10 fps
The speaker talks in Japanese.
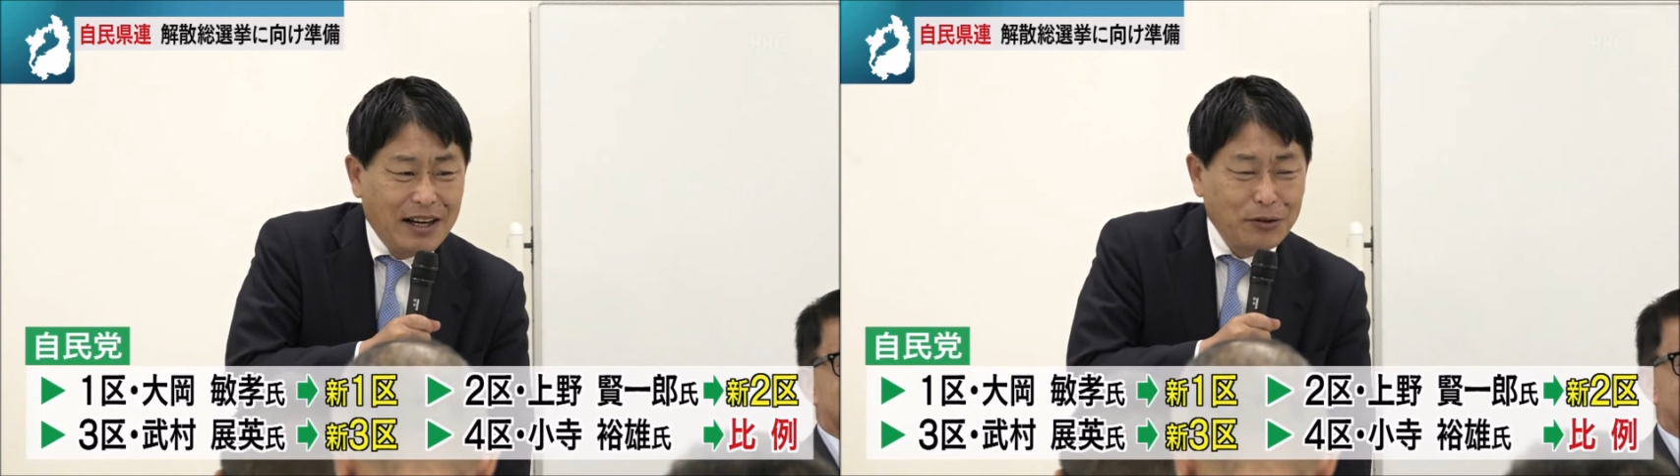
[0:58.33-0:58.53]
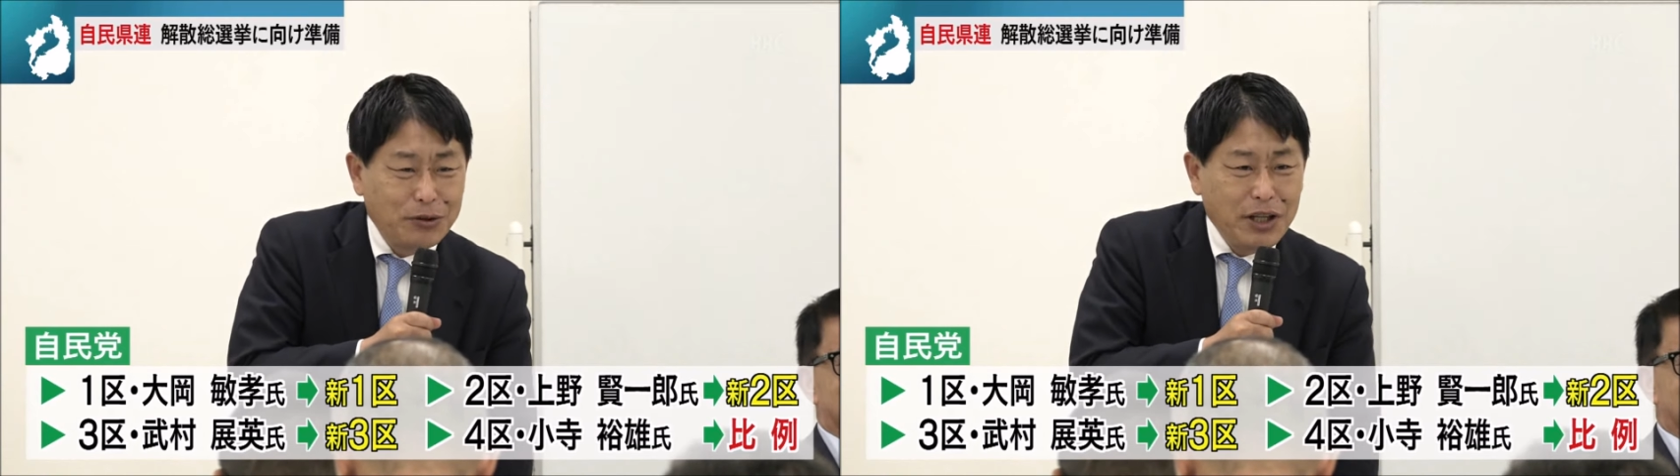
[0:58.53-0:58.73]

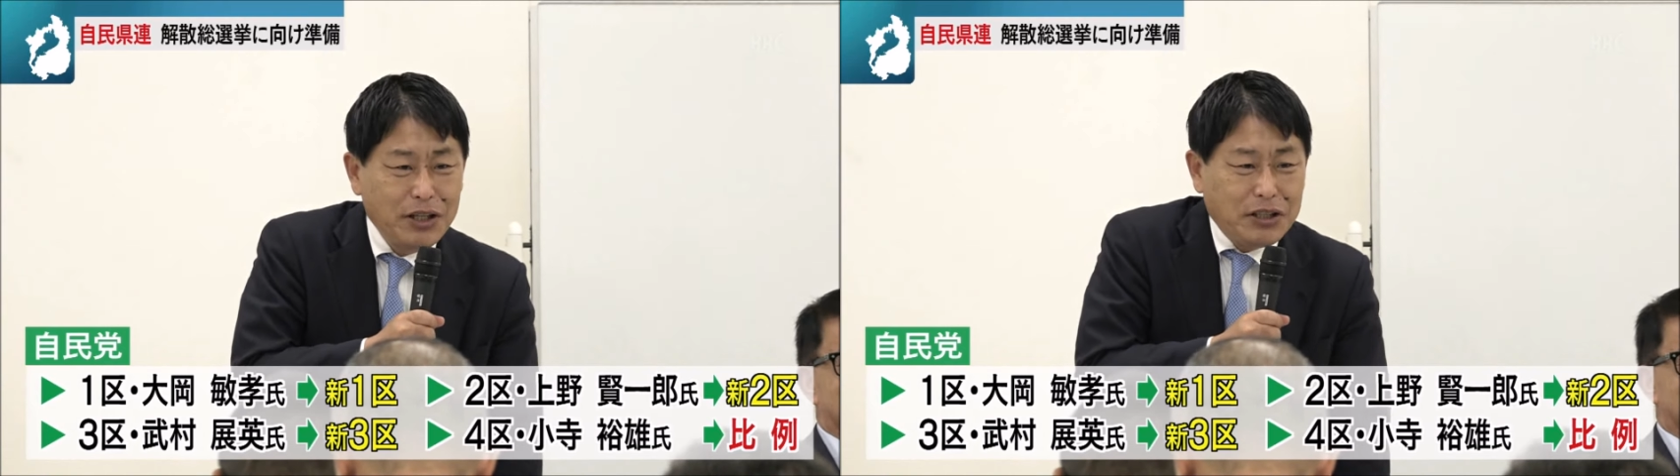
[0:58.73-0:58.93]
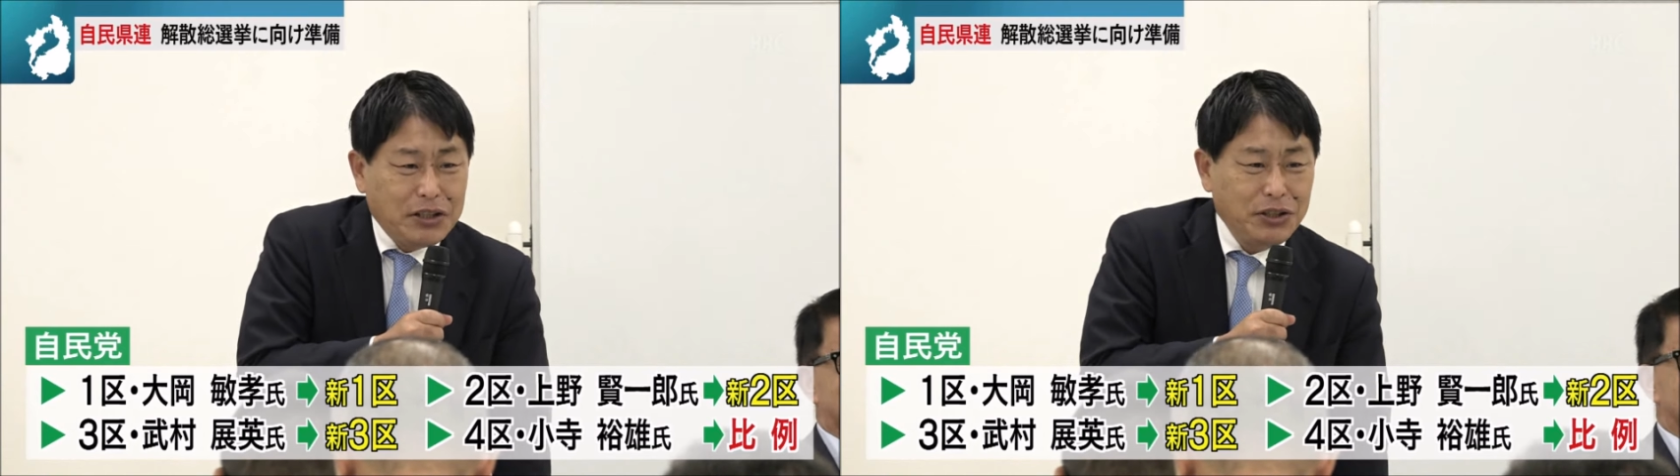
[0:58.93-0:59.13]
氏とす
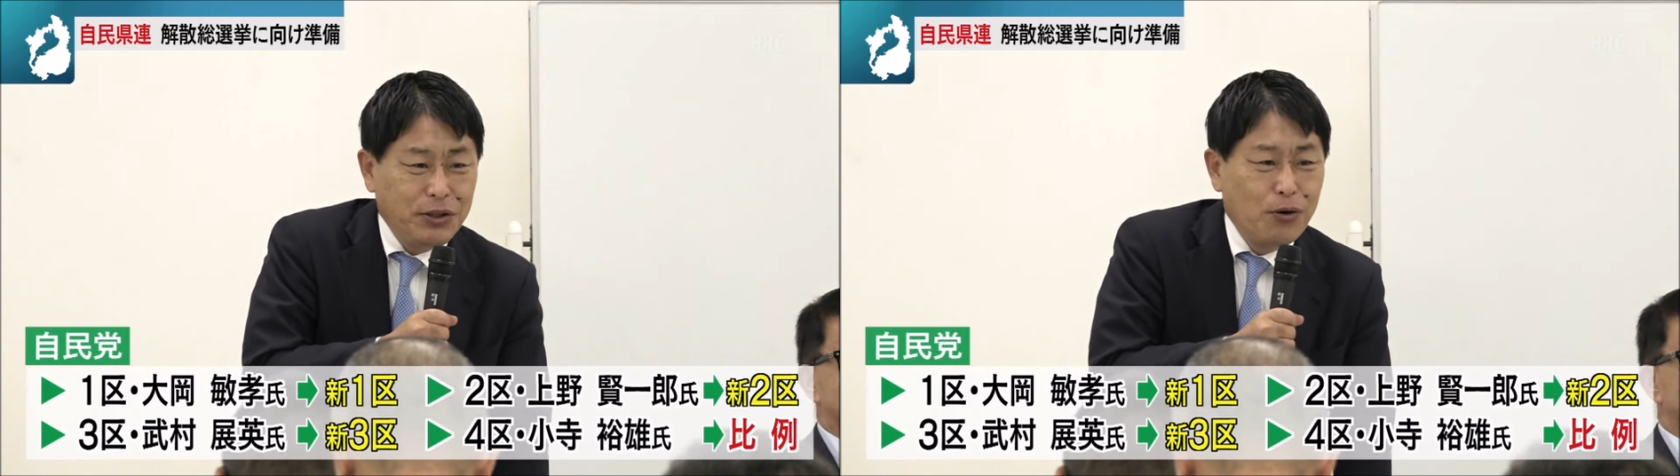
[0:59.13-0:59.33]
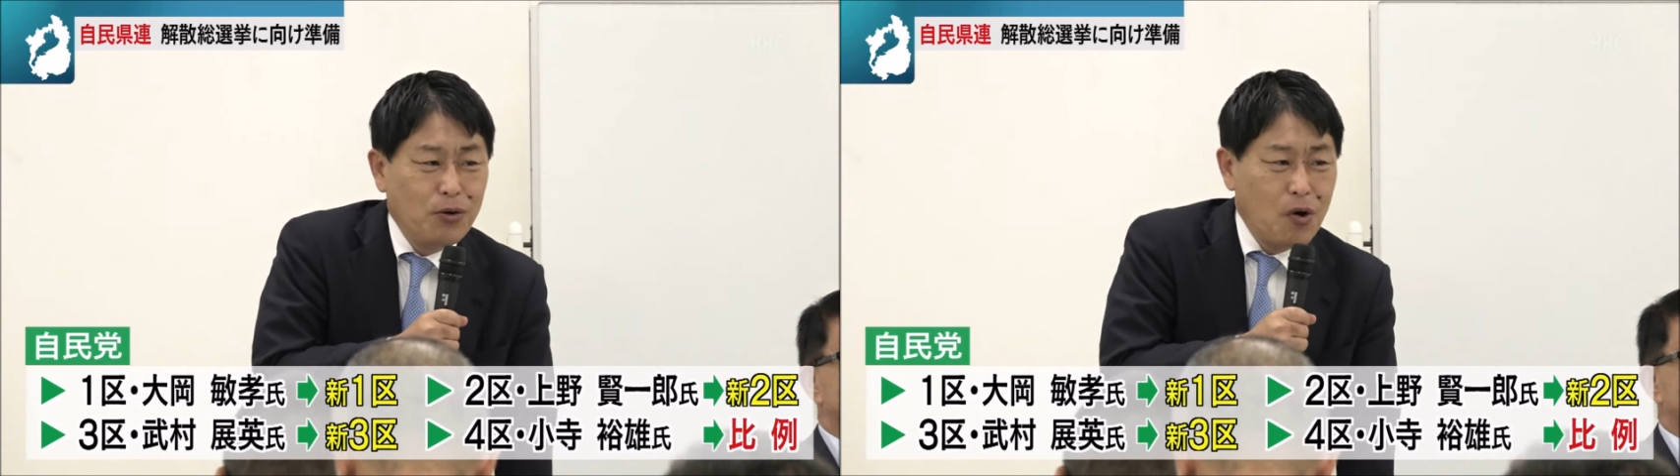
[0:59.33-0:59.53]
ること
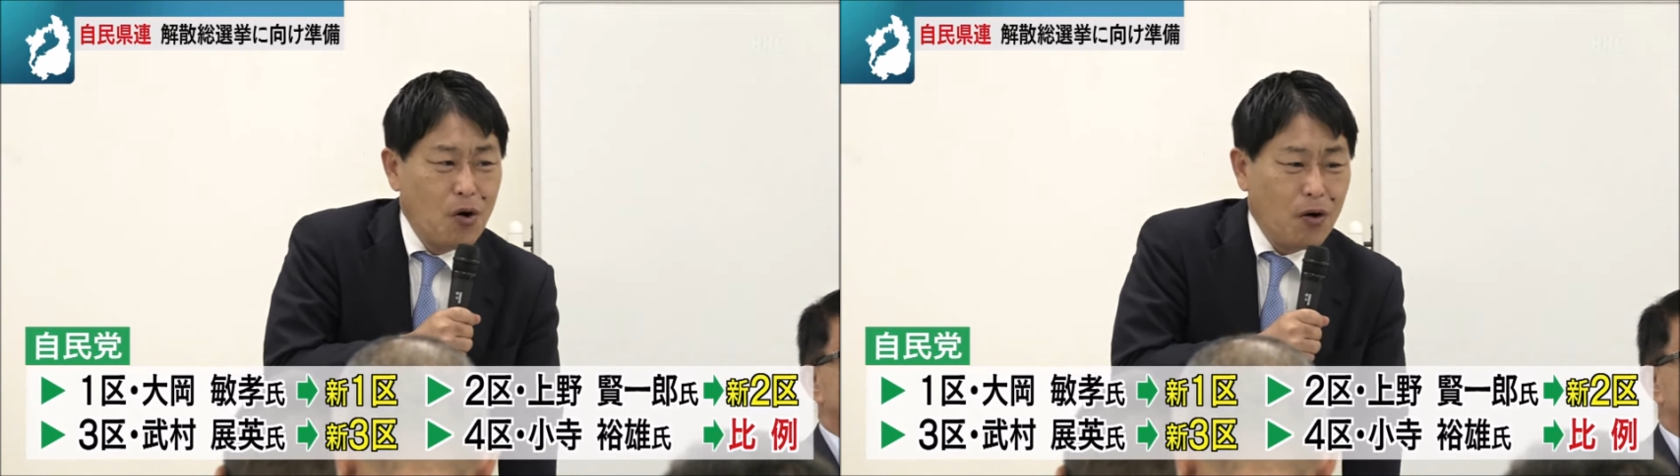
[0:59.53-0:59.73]
とし